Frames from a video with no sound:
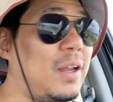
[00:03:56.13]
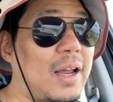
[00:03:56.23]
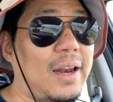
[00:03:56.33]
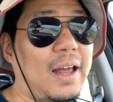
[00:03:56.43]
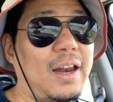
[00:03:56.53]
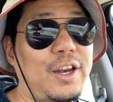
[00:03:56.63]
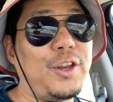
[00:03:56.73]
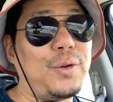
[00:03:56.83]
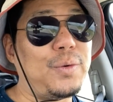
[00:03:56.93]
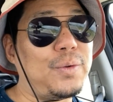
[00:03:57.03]
naalala
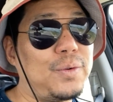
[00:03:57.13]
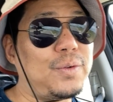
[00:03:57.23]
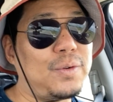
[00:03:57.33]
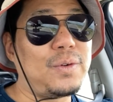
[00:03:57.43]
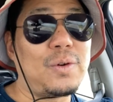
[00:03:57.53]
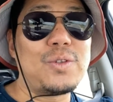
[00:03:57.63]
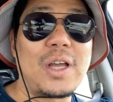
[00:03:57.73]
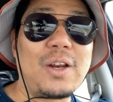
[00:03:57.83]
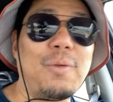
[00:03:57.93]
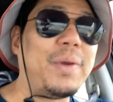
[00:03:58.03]
niyo yung kung
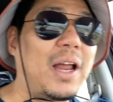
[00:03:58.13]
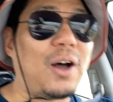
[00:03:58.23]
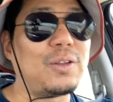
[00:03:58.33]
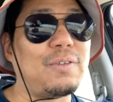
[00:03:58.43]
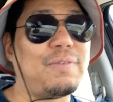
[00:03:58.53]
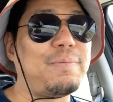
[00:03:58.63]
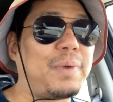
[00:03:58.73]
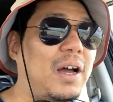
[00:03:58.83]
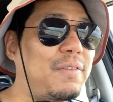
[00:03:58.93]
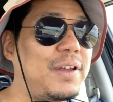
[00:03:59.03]
saan ko pina out of
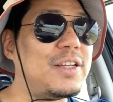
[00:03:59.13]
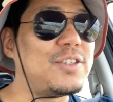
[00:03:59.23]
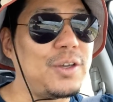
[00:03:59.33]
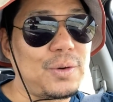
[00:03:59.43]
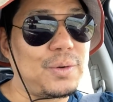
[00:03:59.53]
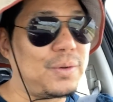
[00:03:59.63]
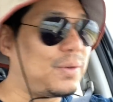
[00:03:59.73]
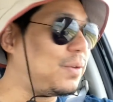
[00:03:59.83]
province yung